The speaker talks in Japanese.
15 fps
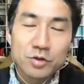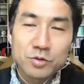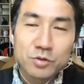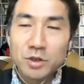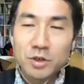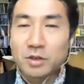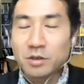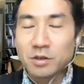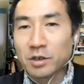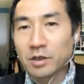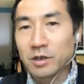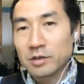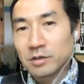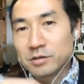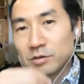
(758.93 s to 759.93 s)
村さん
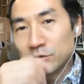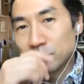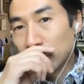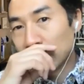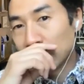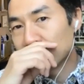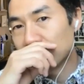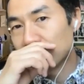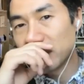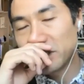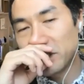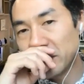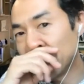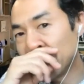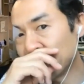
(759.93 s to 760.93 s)
が学生
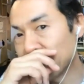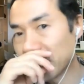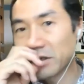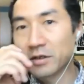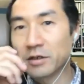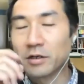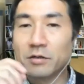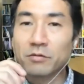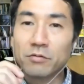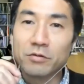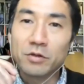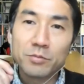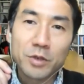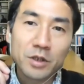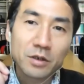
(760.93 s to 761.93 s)
になんかこ
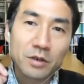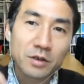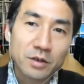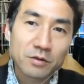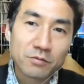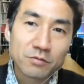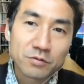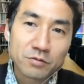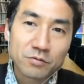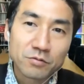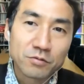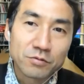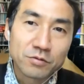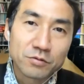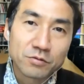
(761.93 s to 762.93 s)
う今だからこそ
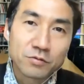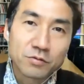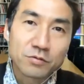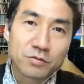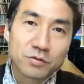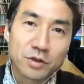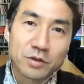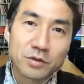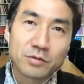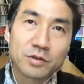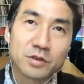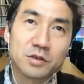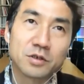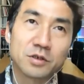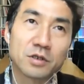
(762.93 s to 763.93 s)
こういうことに
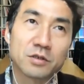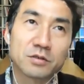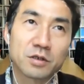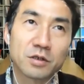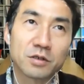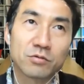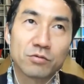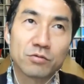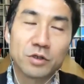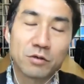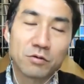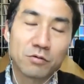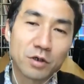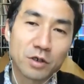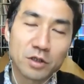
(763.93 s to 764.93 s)
時間使っとい
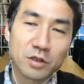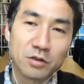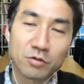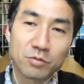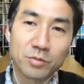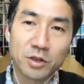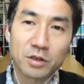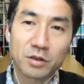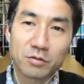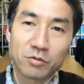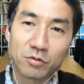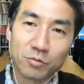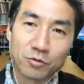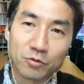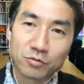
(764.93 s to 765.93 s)
た方がいいよみたい
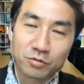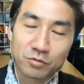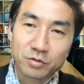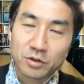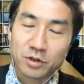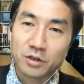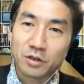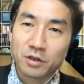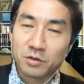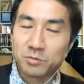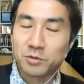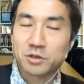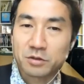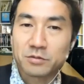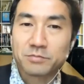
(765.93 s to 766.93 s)
な思うことってあり
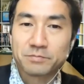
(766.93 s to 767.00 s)
ますか